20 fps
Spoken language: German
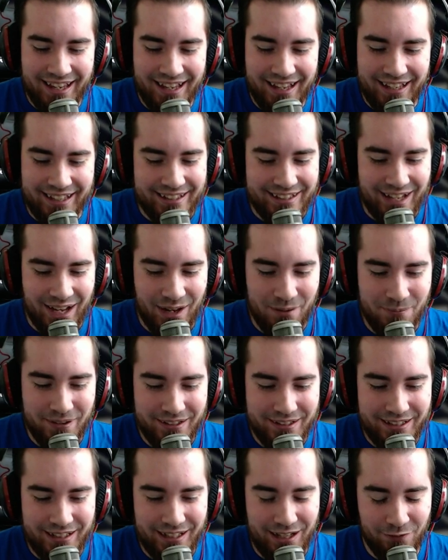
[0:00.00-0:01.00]
Ich habe
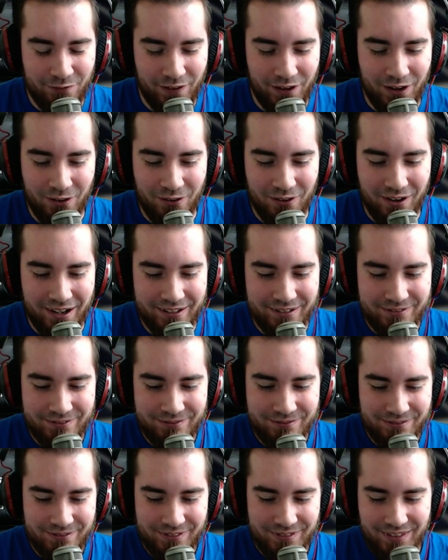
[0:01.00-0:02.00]
den Titel
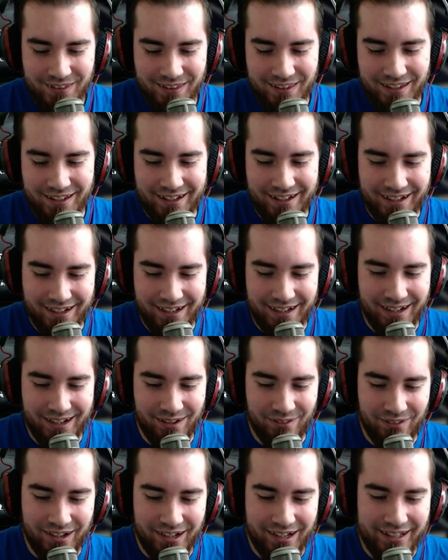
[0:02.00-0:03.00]
verloren,
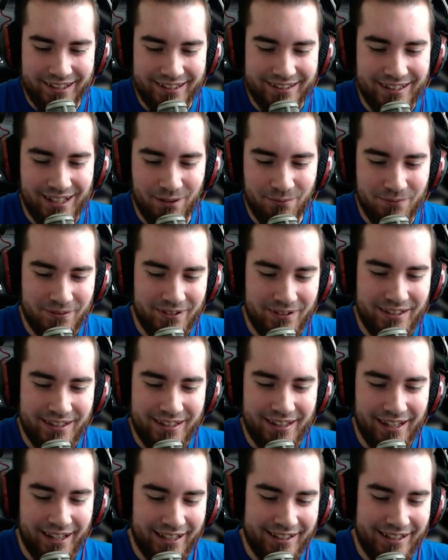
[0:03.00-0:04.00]
aber ich habe
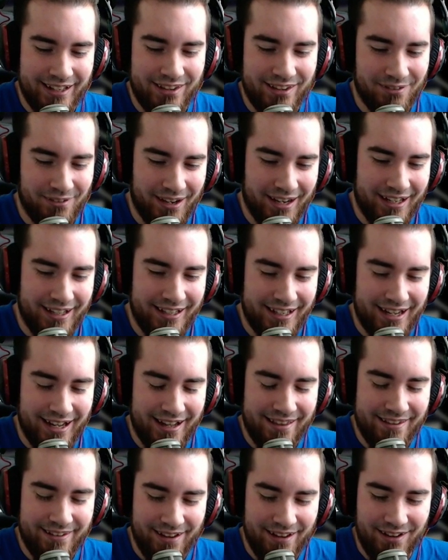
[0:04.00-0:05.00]
nicht deswegen die
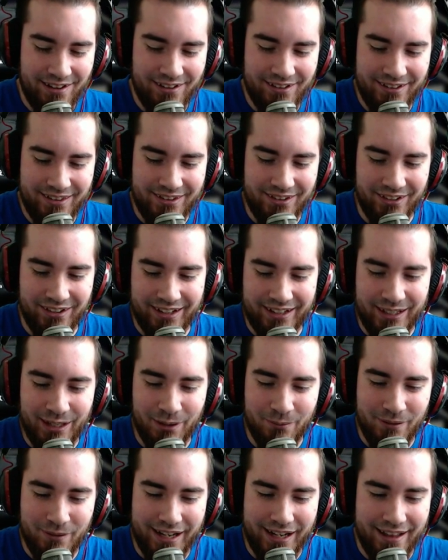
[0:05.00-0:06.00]
Gänsehaut, sondern ich
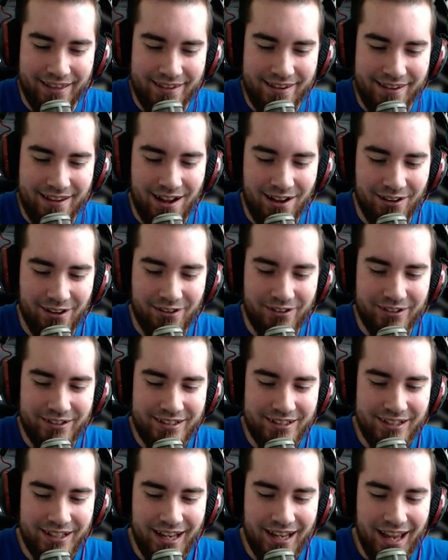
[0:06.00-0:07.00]
habe die Gänsehaut,